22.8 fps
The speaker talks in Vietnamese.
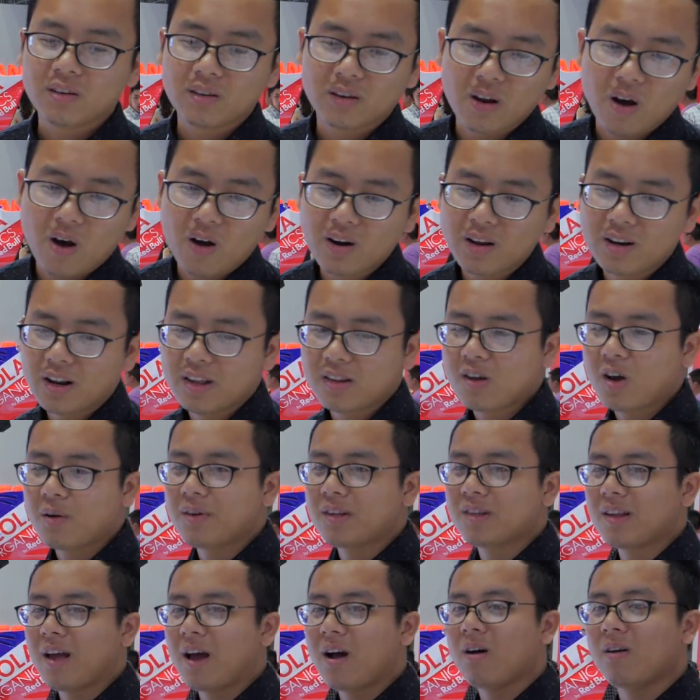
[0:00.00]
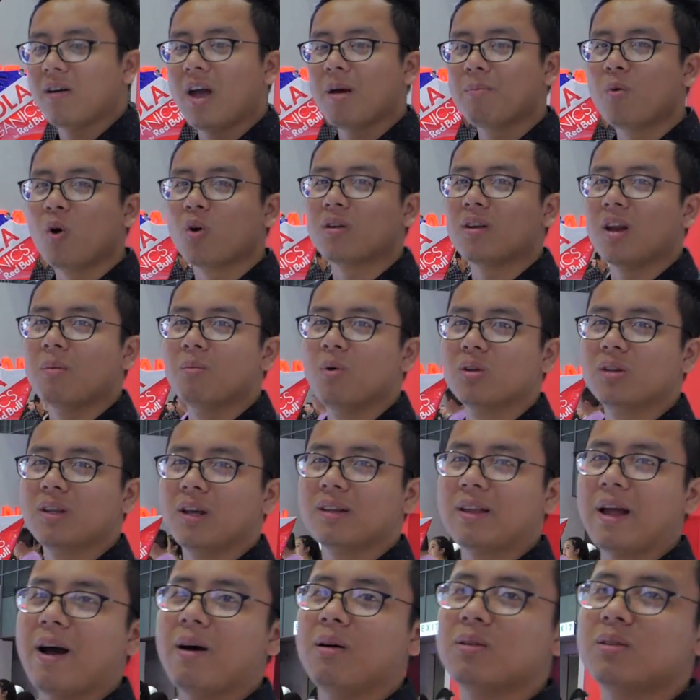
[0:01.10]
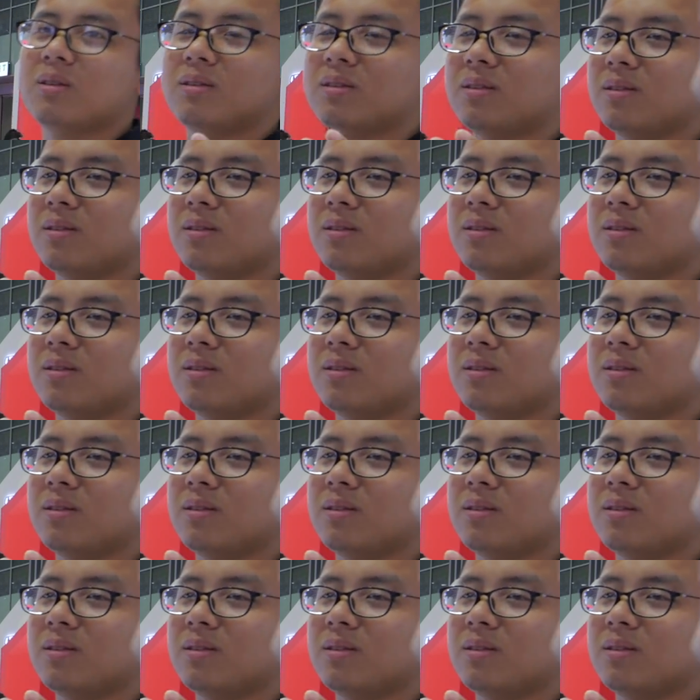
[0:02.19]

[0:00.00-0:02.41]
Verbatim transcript: đó là lý do vì sao F1 là môn thể thao